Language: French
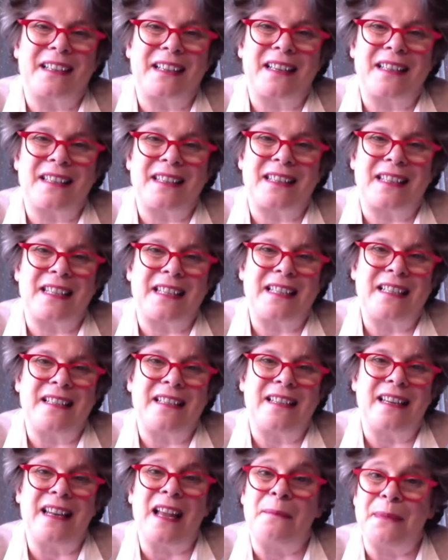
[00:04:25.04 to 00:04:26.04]
qu'est-ce qui
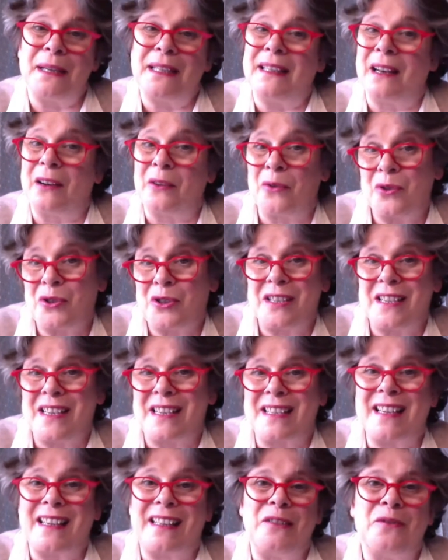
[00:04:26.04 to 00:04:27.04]
l'amène à rejeter
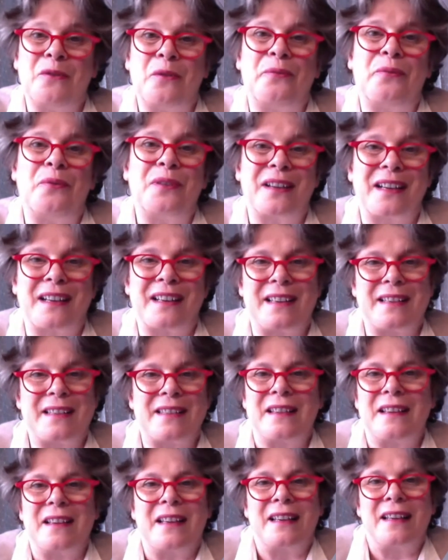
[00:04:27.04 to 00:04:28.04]
ça et au fond
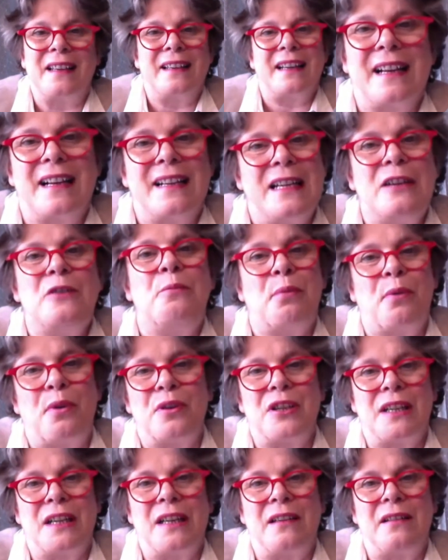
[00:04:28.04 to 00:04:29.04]
quel est le
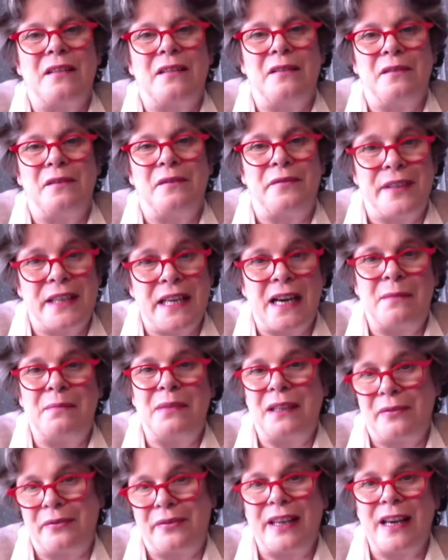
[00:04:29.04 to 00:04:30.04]
projet
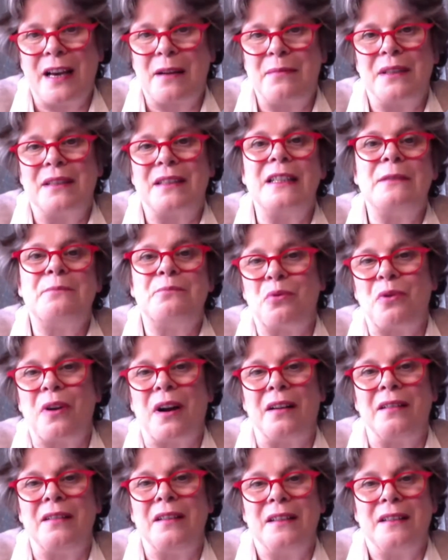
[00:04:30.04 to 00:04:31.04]
viable et fiable qu'il
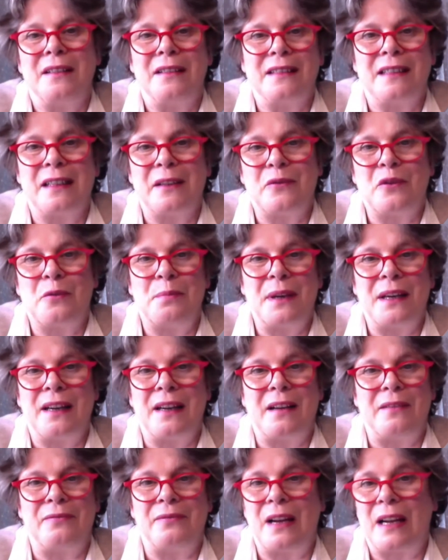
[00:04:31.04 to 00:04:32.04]
pourra développer
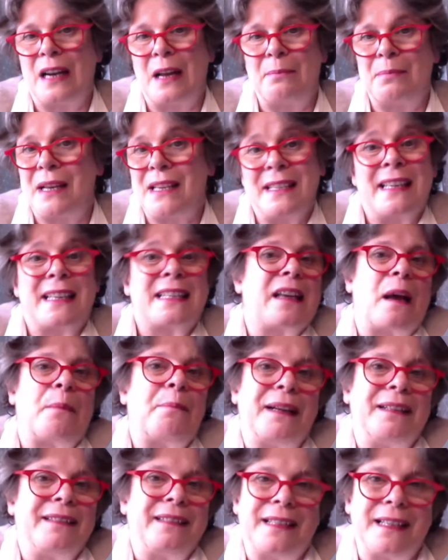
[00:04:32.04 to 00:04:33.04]
à la, place, qui ne sera
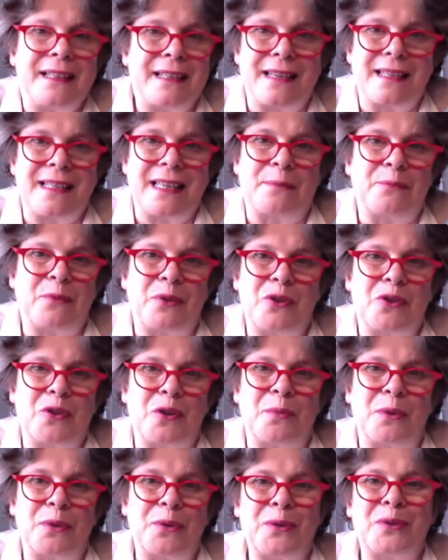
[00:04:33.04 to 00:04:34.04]
pas nécessairement une
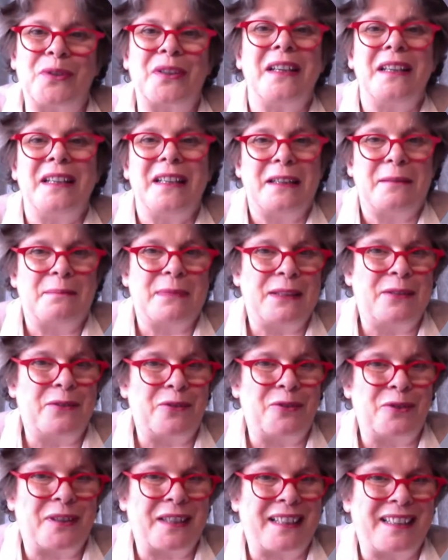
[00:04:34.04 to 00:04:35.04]
chambre d'hôte, mais
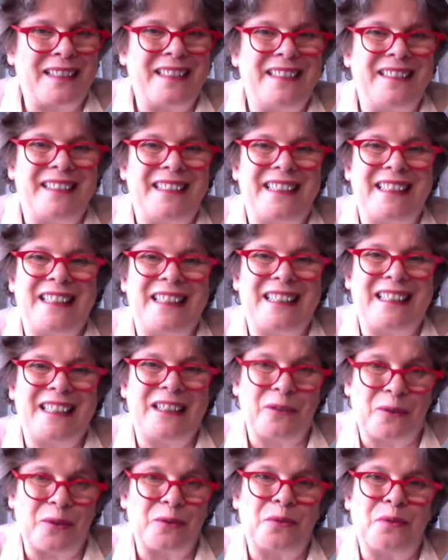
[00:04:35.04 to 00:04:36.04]
dans lequel
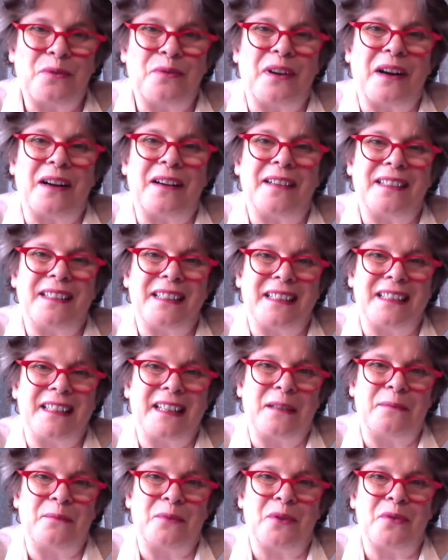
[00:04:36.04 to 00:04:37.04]
il retrouvera
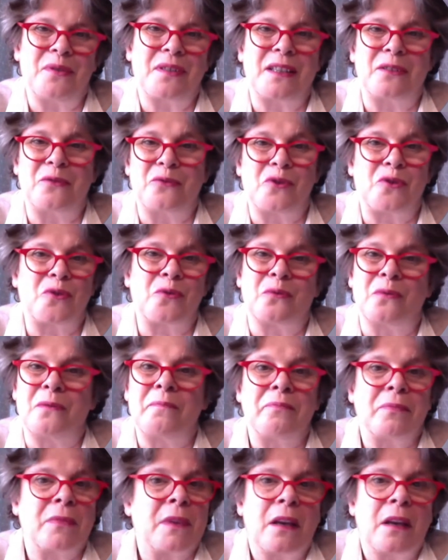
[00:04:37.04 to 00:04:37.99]
également ses notions